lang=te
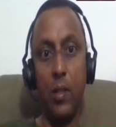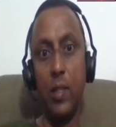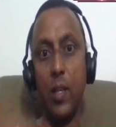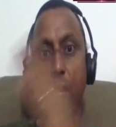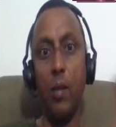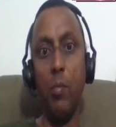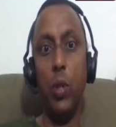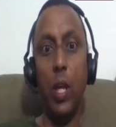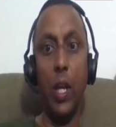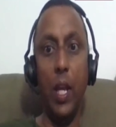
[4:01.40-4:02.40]
చసానా
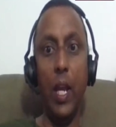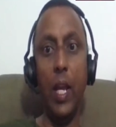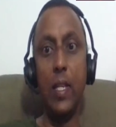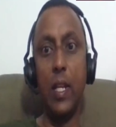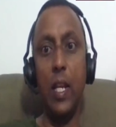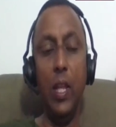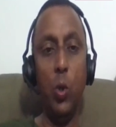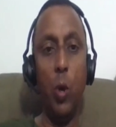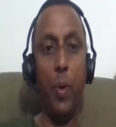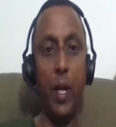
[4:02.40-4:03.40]
బుద్దల్ ఈ ఏరియాస్ అన్ని హిందూ
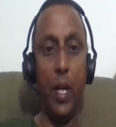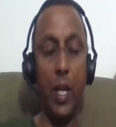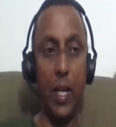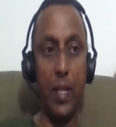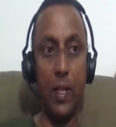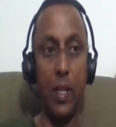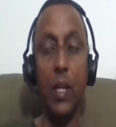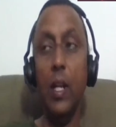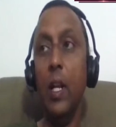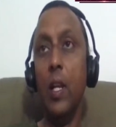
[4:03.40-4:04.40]
డామినేటెడ్ ఏరియాస్ అండి
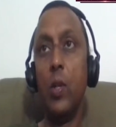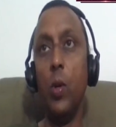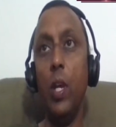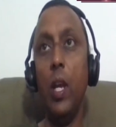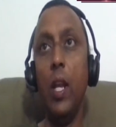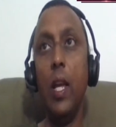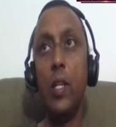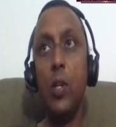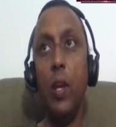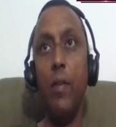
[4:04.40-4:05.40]
సో hmm. సో ఈ
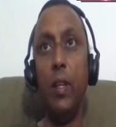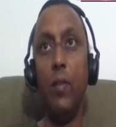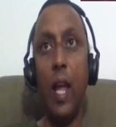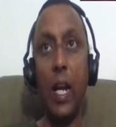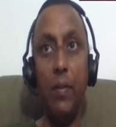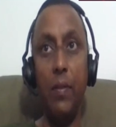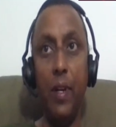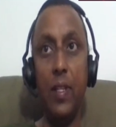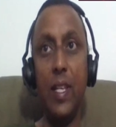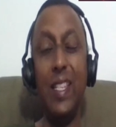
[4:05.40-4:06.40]
ఏరియాస్ లో ఏవైతే వాళ్ళు
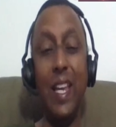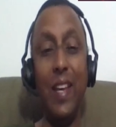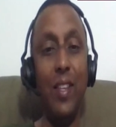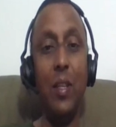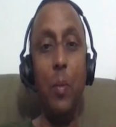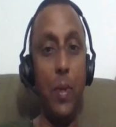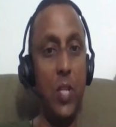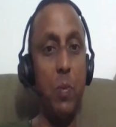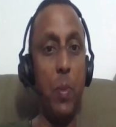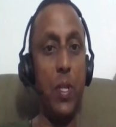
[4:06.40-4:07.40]
యాక్టివిటీస్ చేసి ఏదైతే
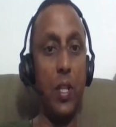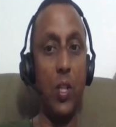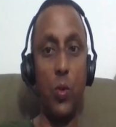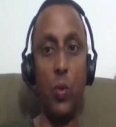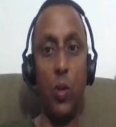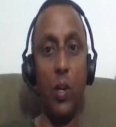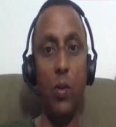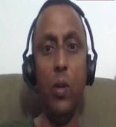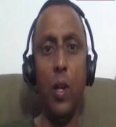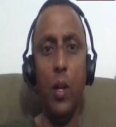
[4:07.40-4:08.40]
మెసేజ్ పంపించదలుచుకుంటున్నారో
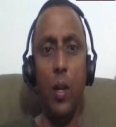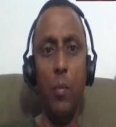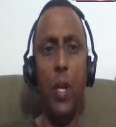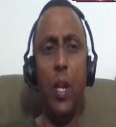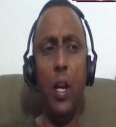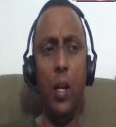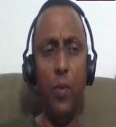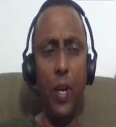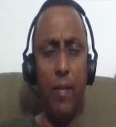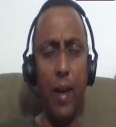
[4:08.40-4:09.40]
మీరు అన్నట్టు
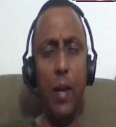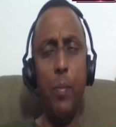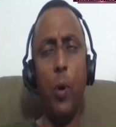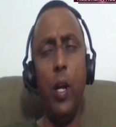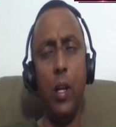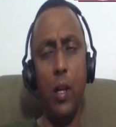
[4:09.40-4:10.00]
వెరీ వ్యాలిడ్ పాయింట్